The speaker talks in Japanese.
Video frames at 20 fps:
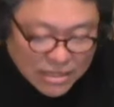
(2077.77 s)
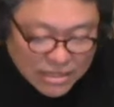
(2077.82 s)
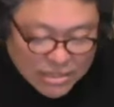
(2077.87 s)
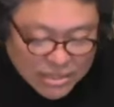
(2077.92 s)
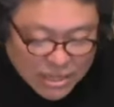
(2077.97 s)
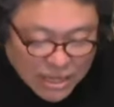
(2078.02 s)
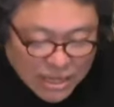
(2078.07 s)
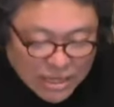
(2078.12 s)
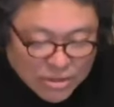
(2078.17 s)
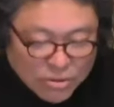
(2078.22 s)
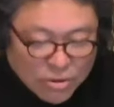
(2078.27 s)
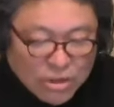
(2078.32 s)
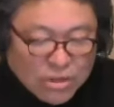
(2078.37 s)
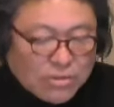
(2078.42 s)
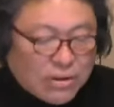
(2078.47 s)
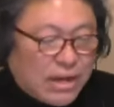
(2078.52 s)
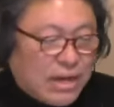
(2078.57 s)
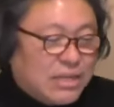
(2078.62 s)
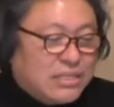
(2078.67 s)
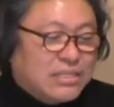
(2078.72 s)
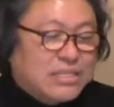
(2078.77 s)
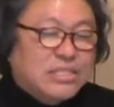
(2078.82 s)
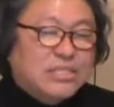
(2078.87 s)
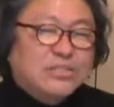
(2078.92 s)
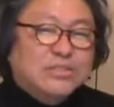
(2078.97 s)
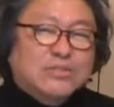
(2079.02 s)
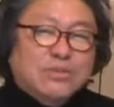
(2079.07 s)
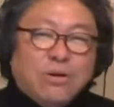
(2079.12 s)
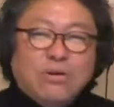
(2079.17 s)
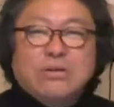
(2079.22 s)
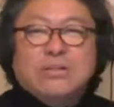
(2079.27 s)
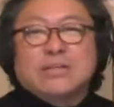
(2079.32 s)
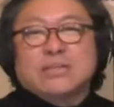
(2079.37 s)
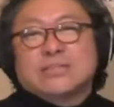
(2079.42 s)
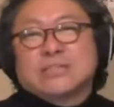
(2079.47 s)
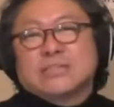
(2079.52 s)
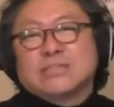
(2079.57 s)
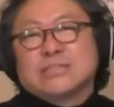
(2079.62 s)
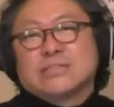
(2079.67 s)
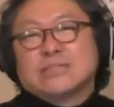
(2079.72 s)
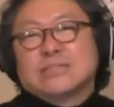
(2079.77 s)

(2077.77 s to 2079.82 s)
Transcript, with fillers: 最高位は85位です。